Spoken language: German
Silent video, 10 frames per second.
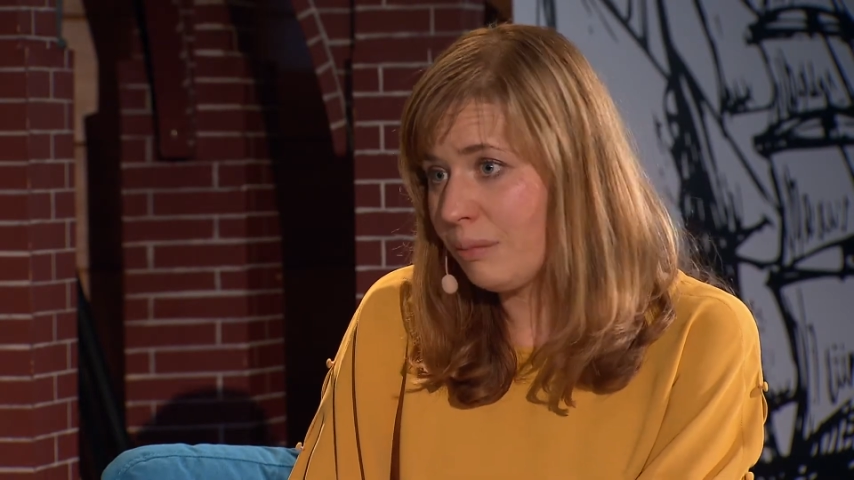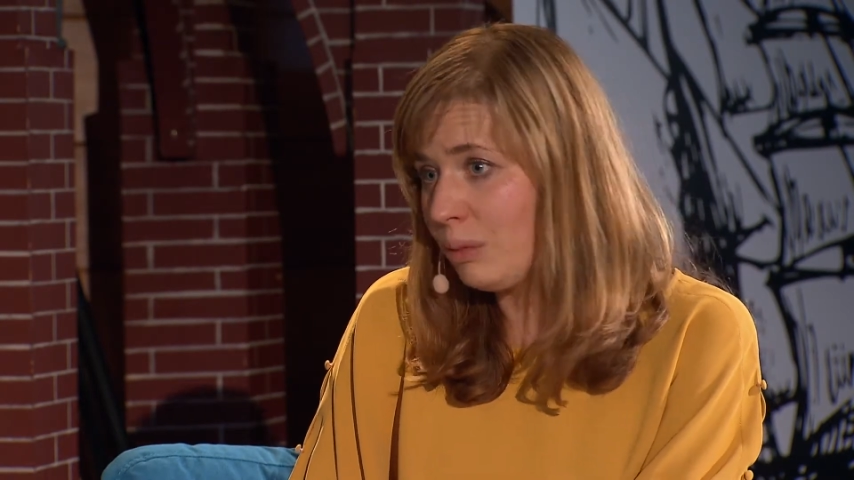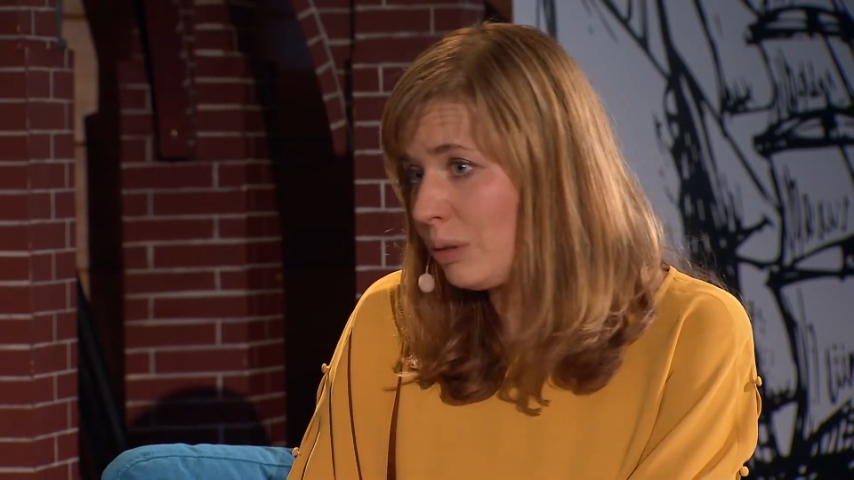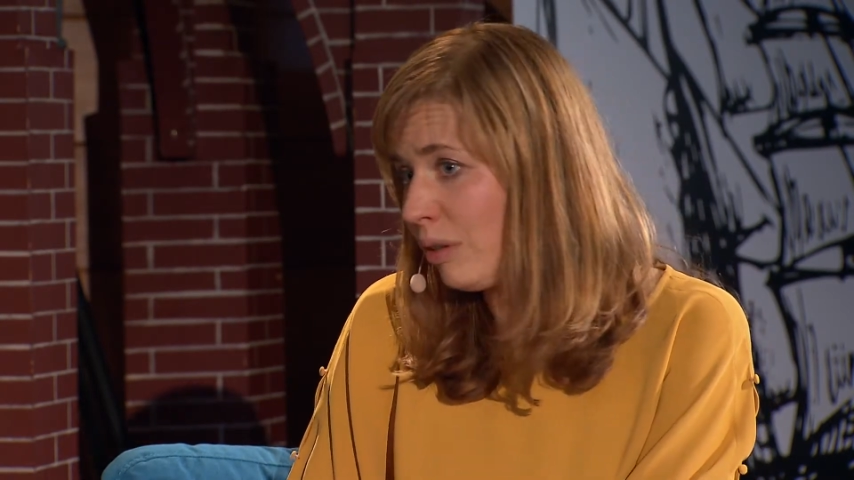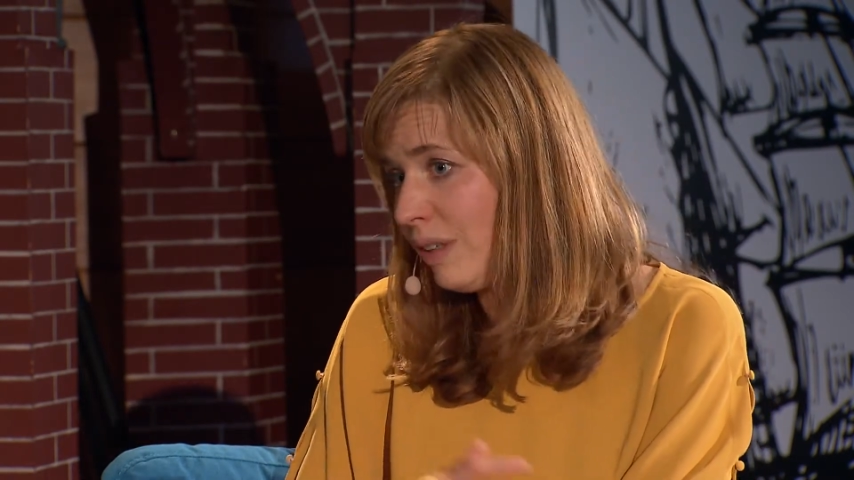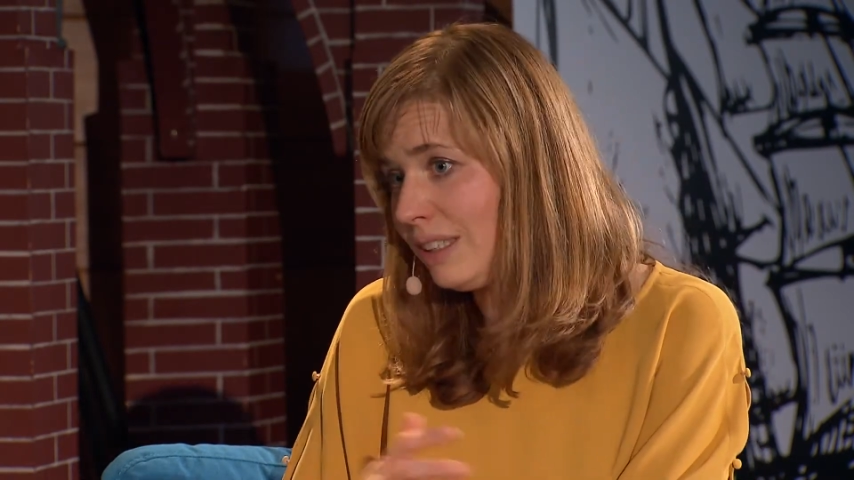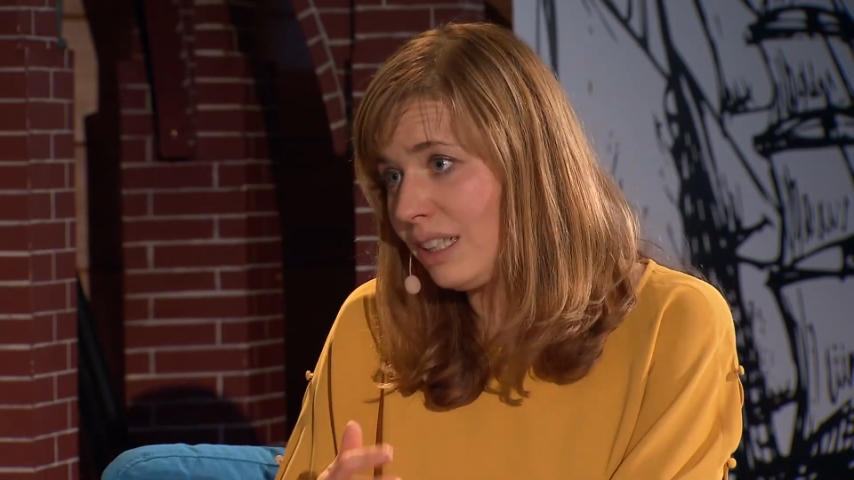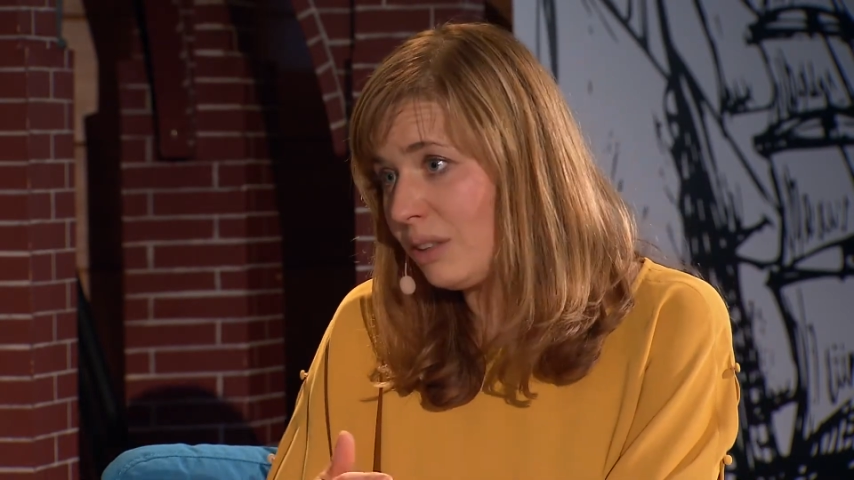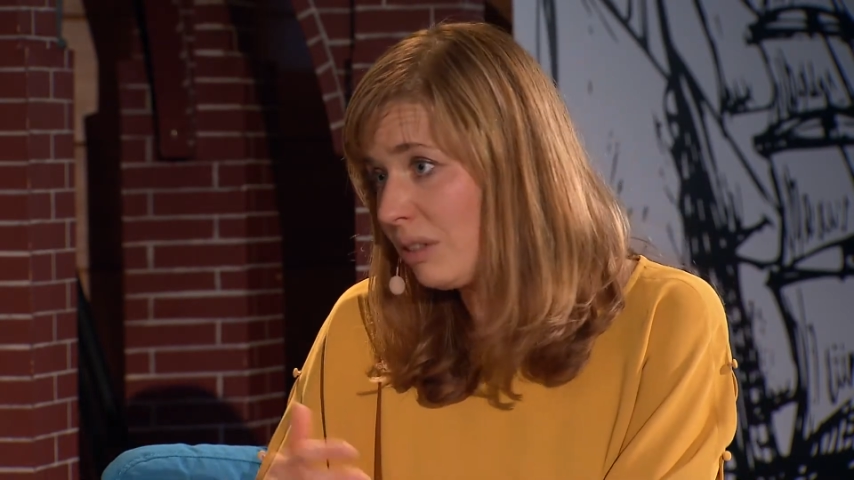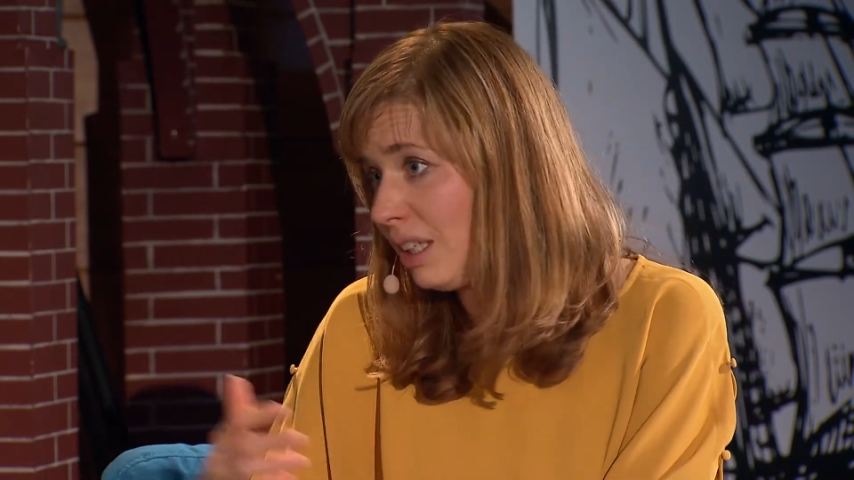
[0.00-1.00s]
muss man vielleicht
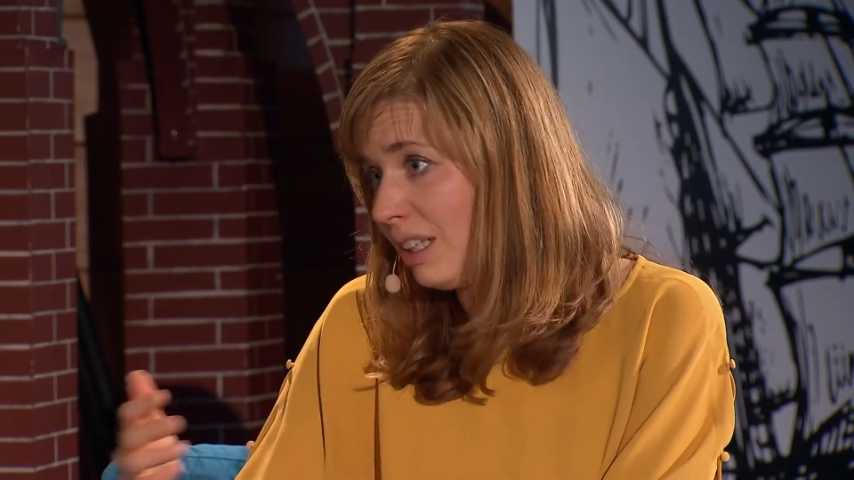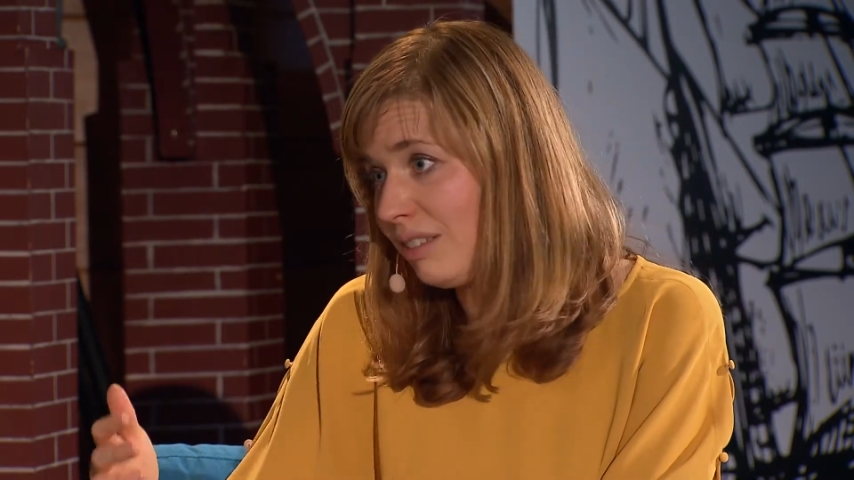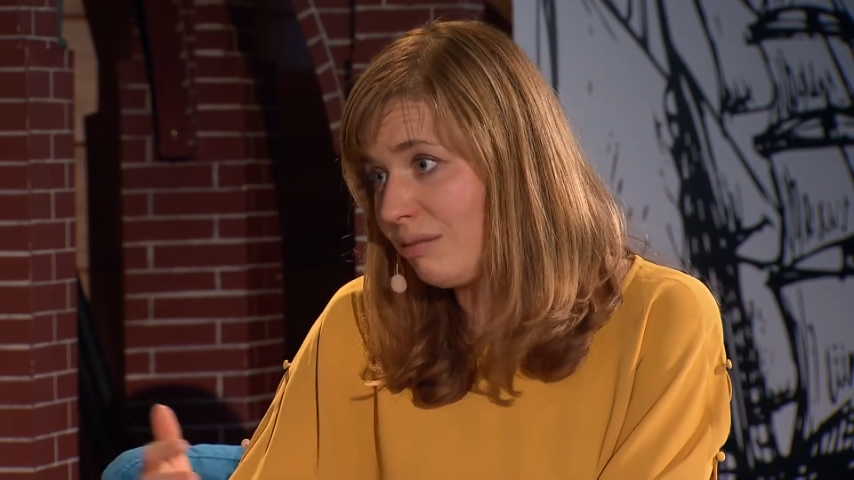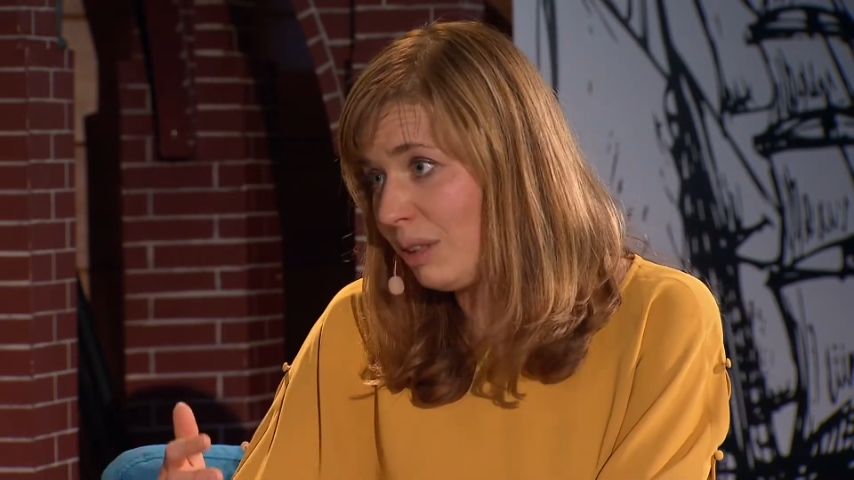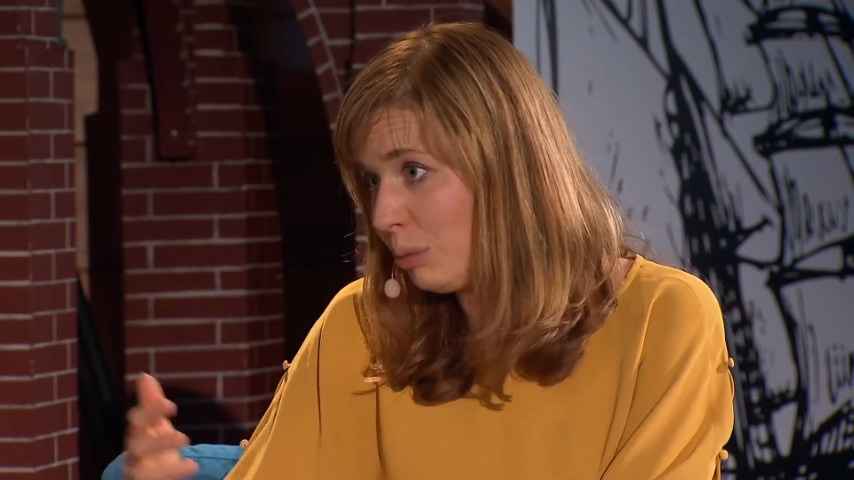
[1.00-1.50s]
sagen, okay, dann